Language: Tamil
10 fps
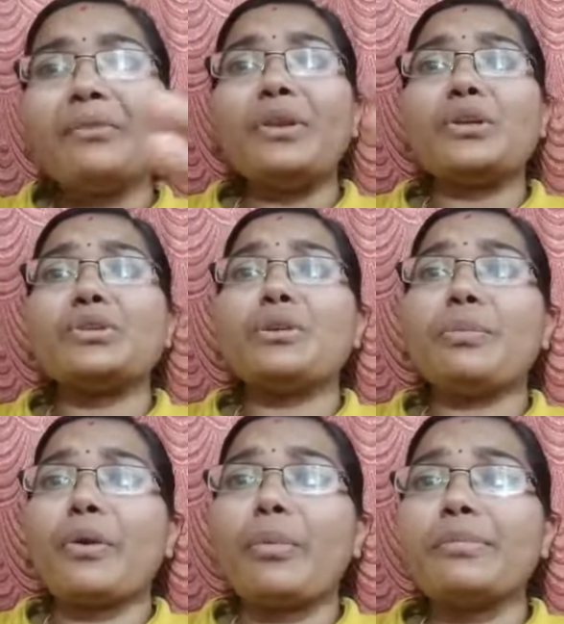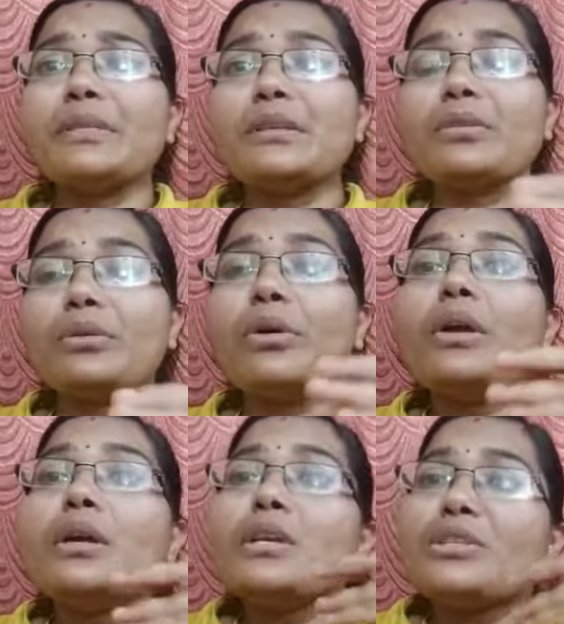ஃபினான்ஷியல் ப்ராப்ளம்ஸ் இருக்கும்
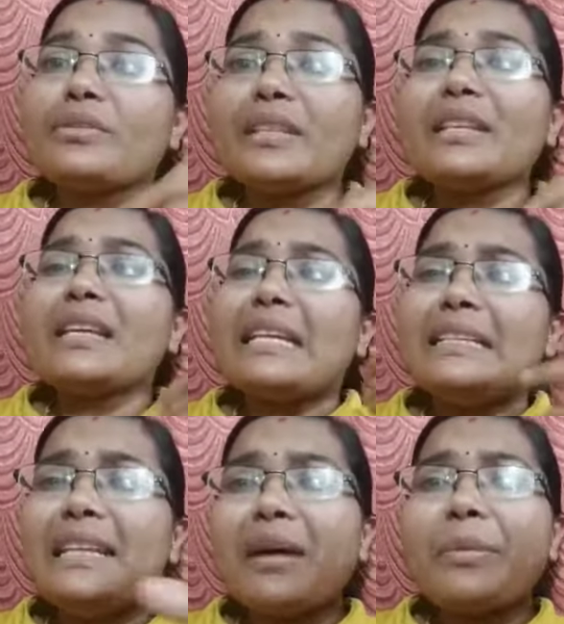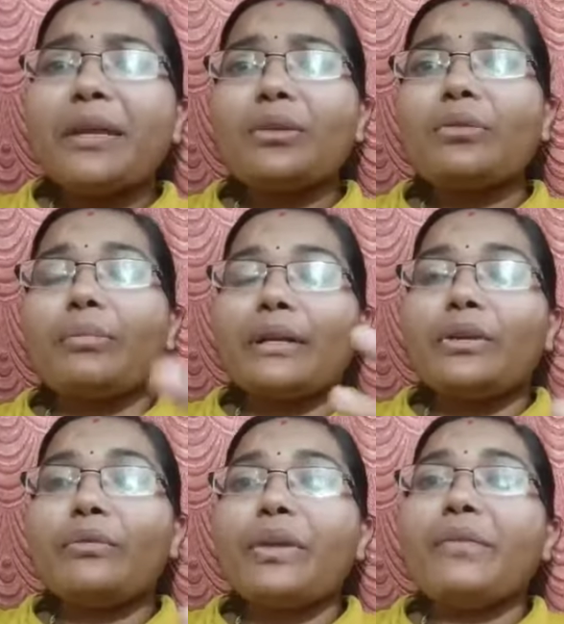ஸோ வந்து நான் எல்லாமே இருக்கும் பட்
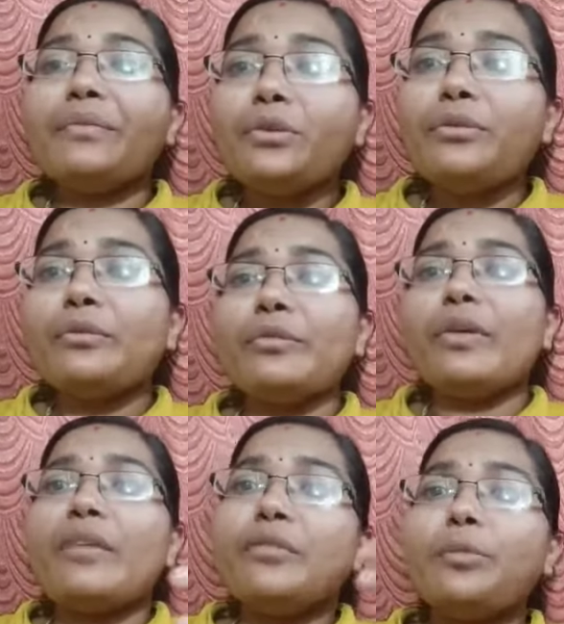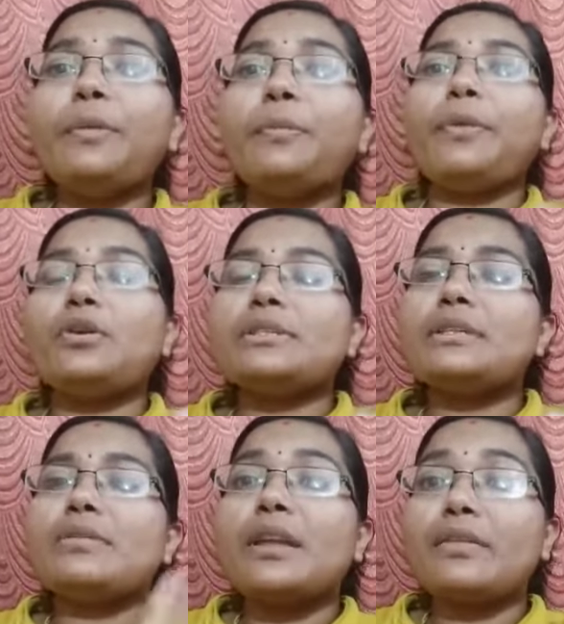இன்னும் வி ஹவ் டு வி ஹவ் டு பி
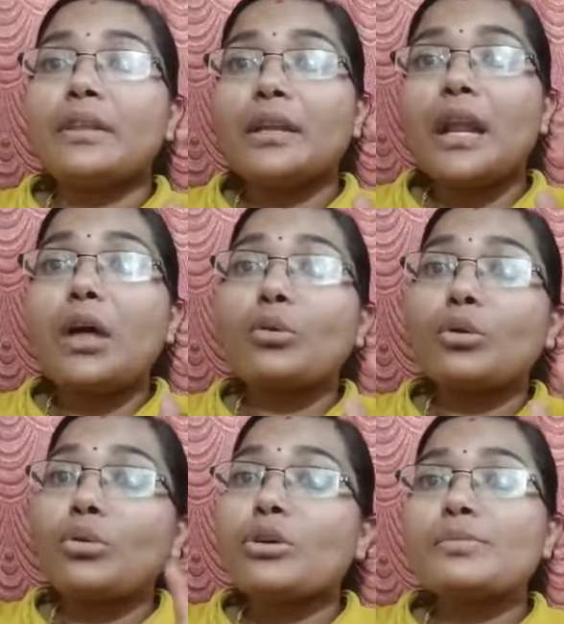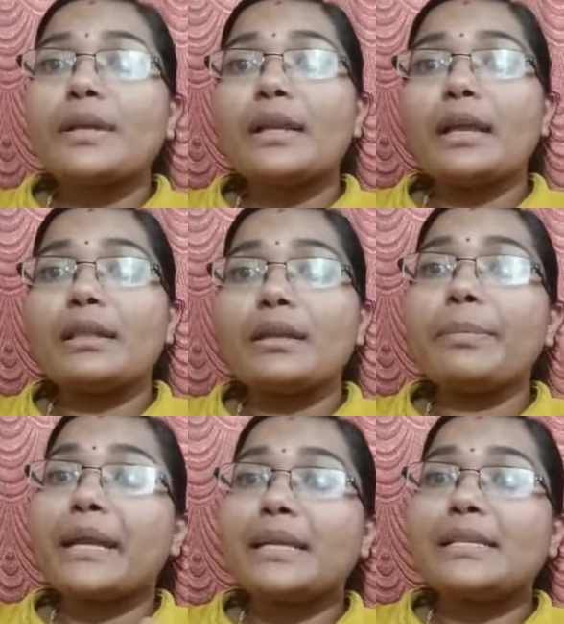பாசிட்டிவ் எனக்கு வந்து நான் அது ஒரு கோர்ஸ் மாதிரி
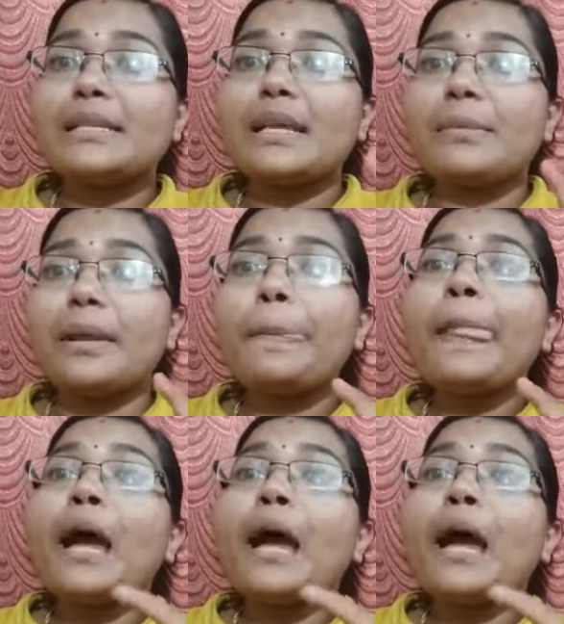எடுத்தேன் ப்ரெக்னென்சி டைமில்